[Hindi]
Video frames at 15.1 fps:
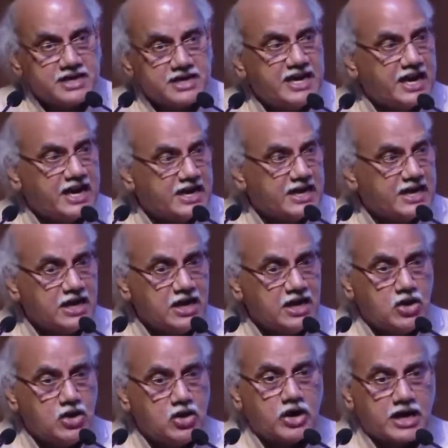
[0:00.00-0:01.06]
किया है
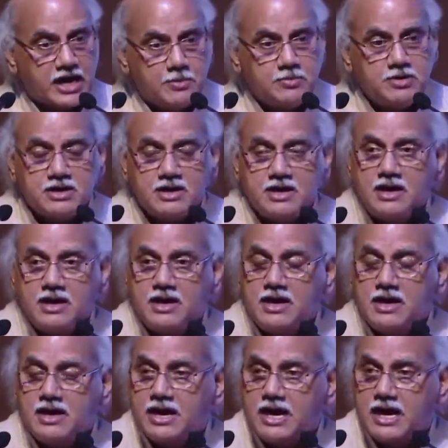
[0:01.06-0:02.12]
और अब
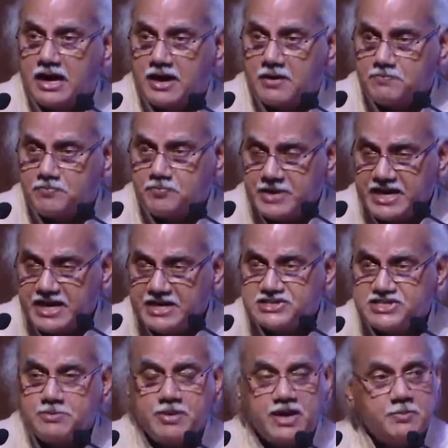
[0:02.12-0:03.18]

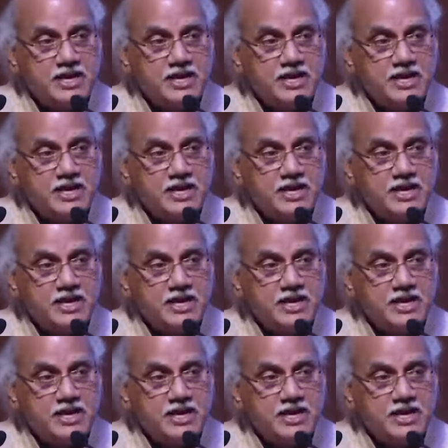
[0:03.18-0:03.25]
मेडिसिन में